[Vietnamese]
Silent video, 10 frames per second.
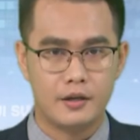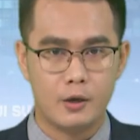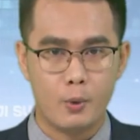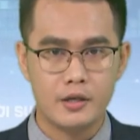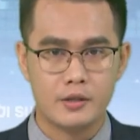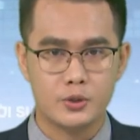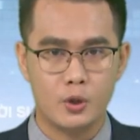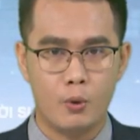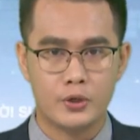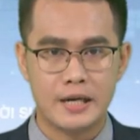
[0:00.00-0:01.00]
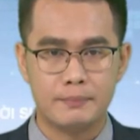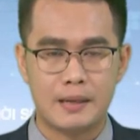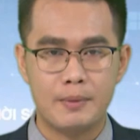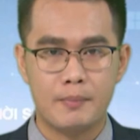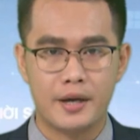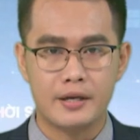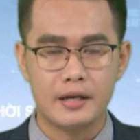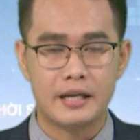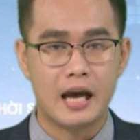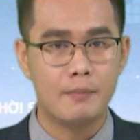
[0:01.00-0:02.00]
thực hiện quyết định số 187
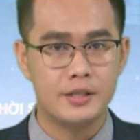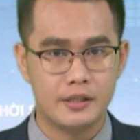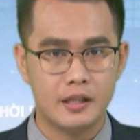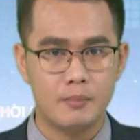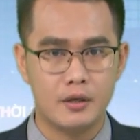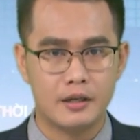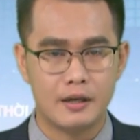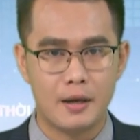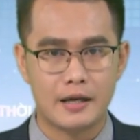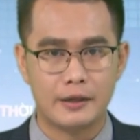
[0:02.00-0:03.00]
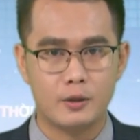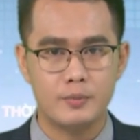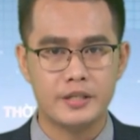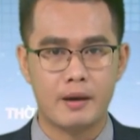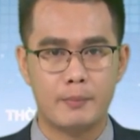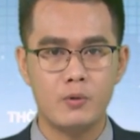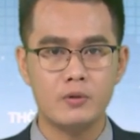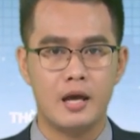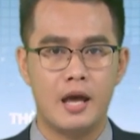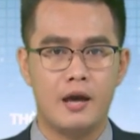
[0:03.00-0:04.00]
ngày 29 tháng 10 năm
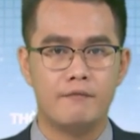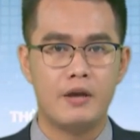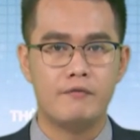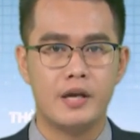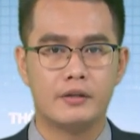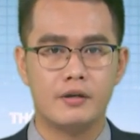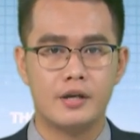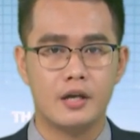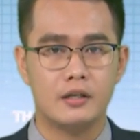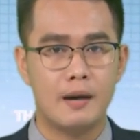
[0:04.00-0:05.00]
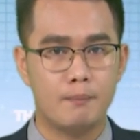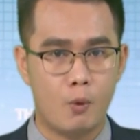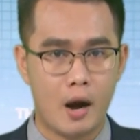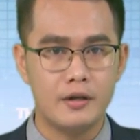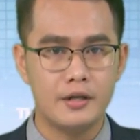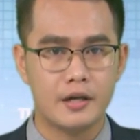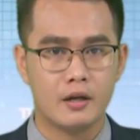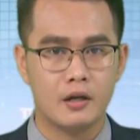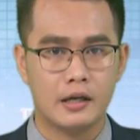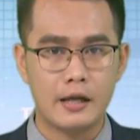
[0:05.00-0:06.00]
2021 về việc thực hiện ngầm hóa lưới
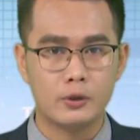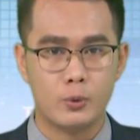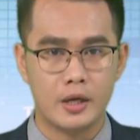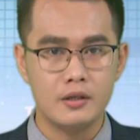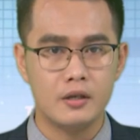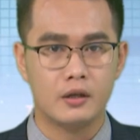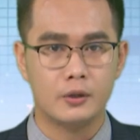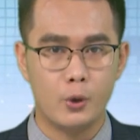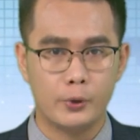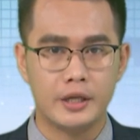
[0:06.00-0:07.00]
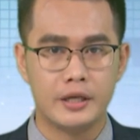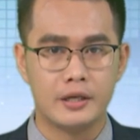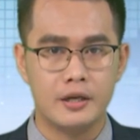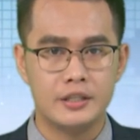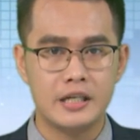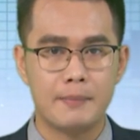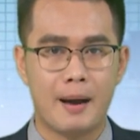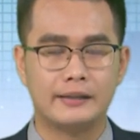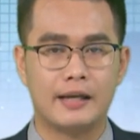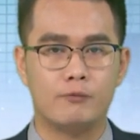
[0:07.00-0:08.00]
điện các tuyến đường nội thị trên địa
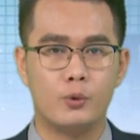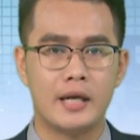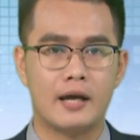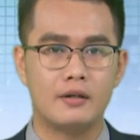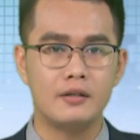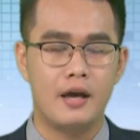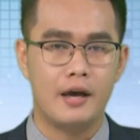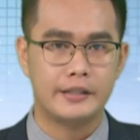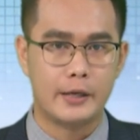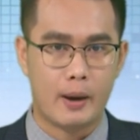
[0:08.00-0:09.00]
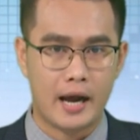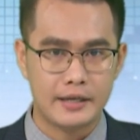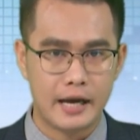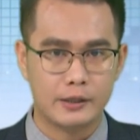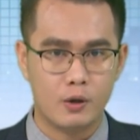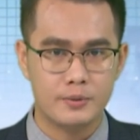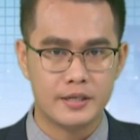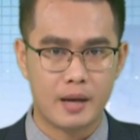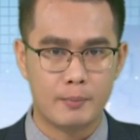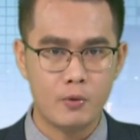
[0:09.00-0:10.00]
bàn thành phố Đà Nẵng giai đoạn
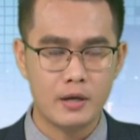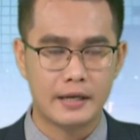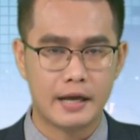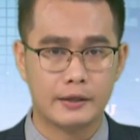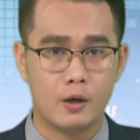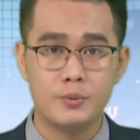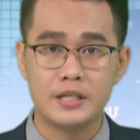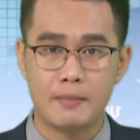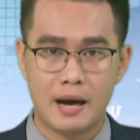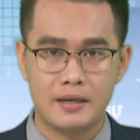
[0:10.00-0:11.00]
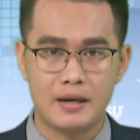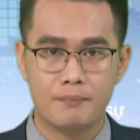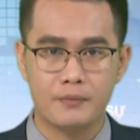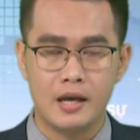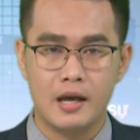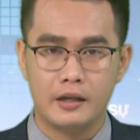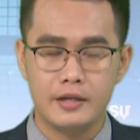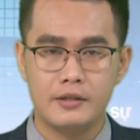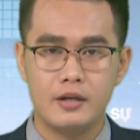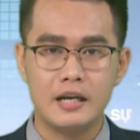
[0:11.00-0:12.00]
2021-2025,
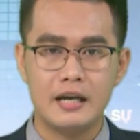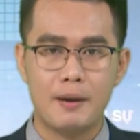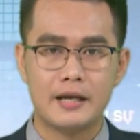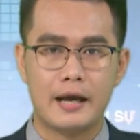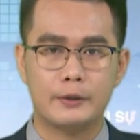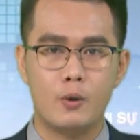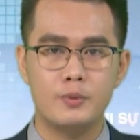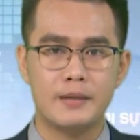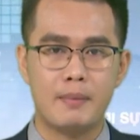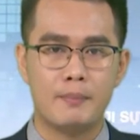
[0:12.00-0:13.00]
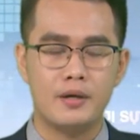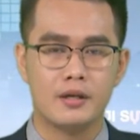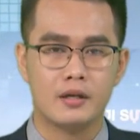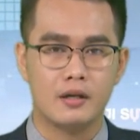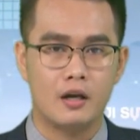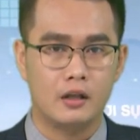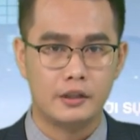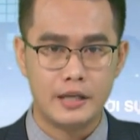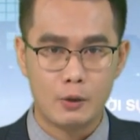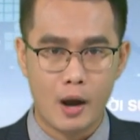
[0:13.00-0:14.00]
định hướng đến năm 2030.
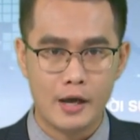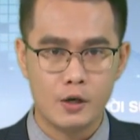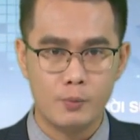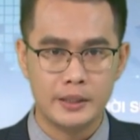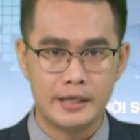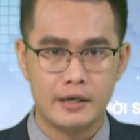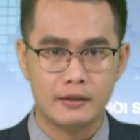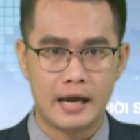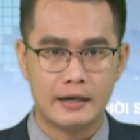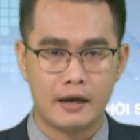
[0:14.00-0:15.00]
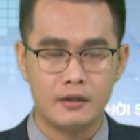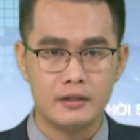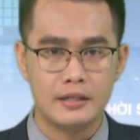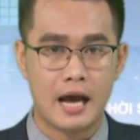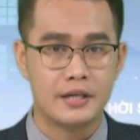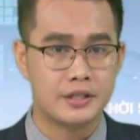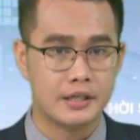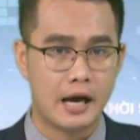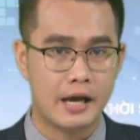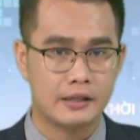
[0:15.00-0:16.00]
Thời gian qua, Công ty Điện lực Đà Nẵng đã
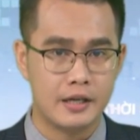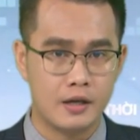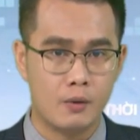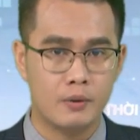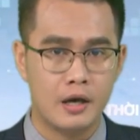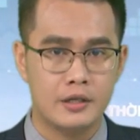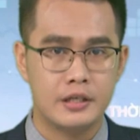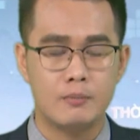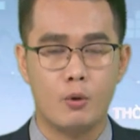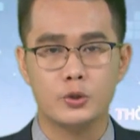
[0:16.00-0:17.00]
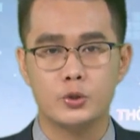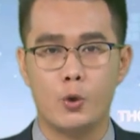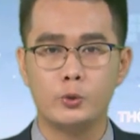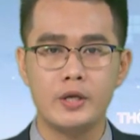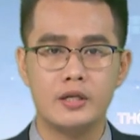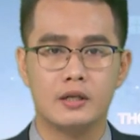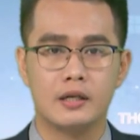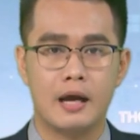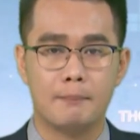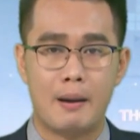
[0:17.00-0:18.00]
triển khai thi công trên một số tuyến
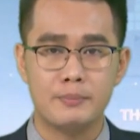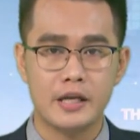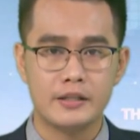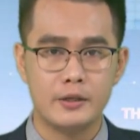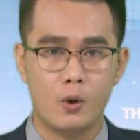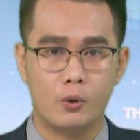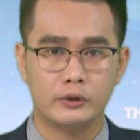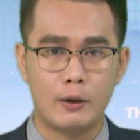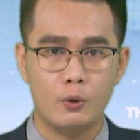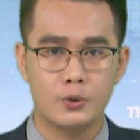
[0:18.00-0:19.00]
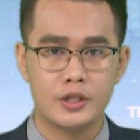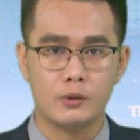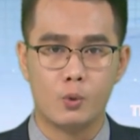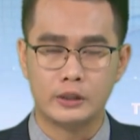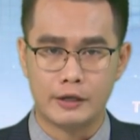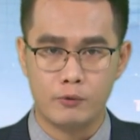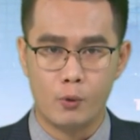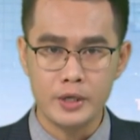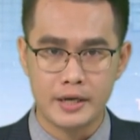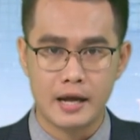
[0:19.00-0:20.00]
đường bám sát tiến độ theo lộ trình của thành
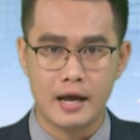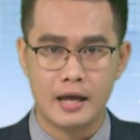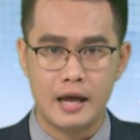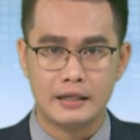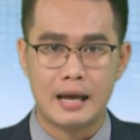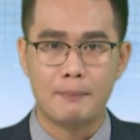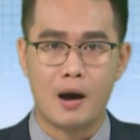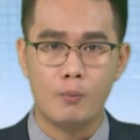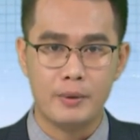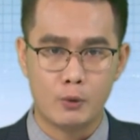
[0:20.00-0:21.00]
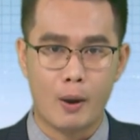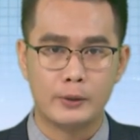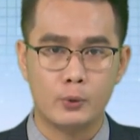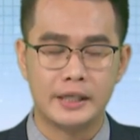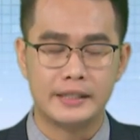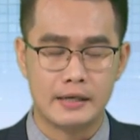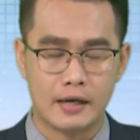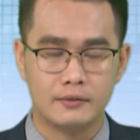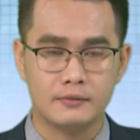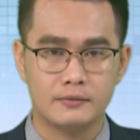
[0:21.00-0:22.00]
phố đề ra, đảm bảo mỹ quan đô thị Đà
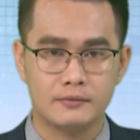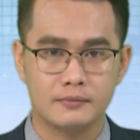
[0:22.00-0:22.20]
Nẵng.